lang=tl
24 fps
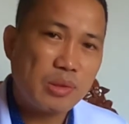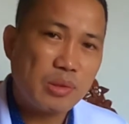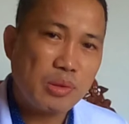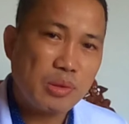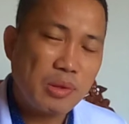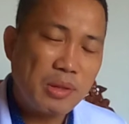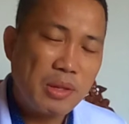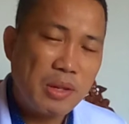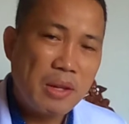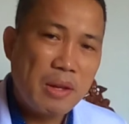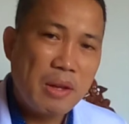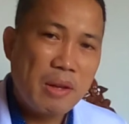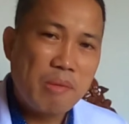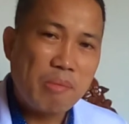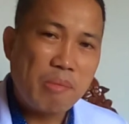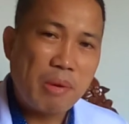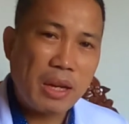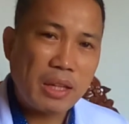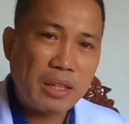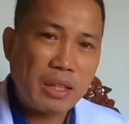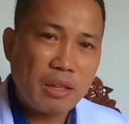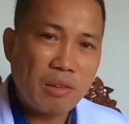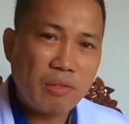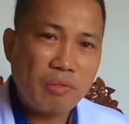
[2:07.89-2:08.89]
So,
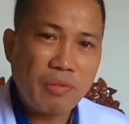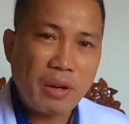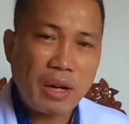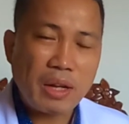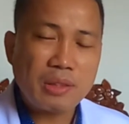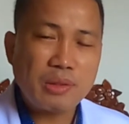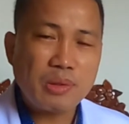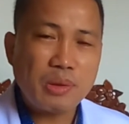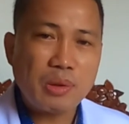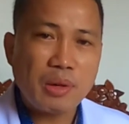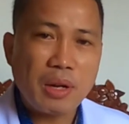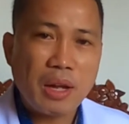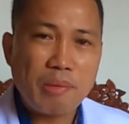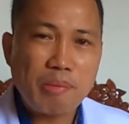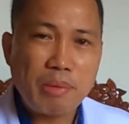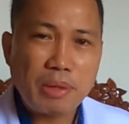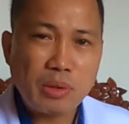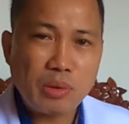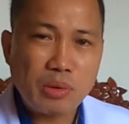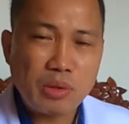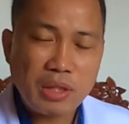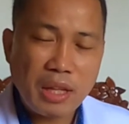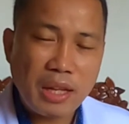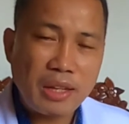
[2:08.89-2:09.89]
malaking factor ang
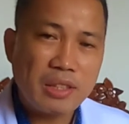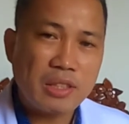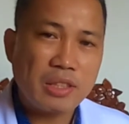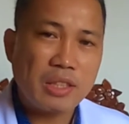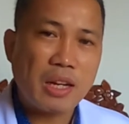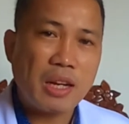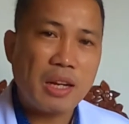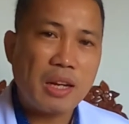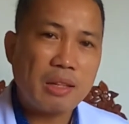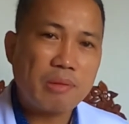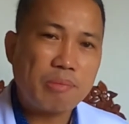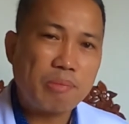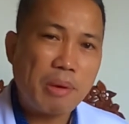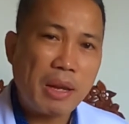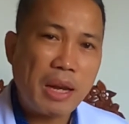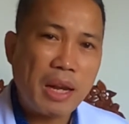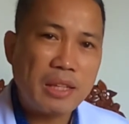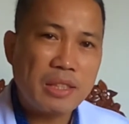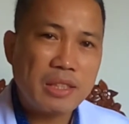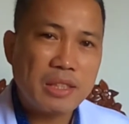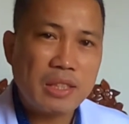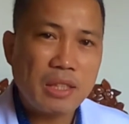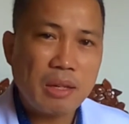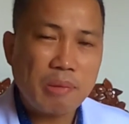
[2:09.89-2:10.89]
masustansya at
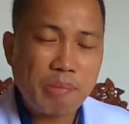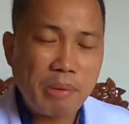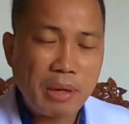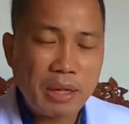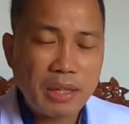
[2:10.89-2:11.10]
balansi na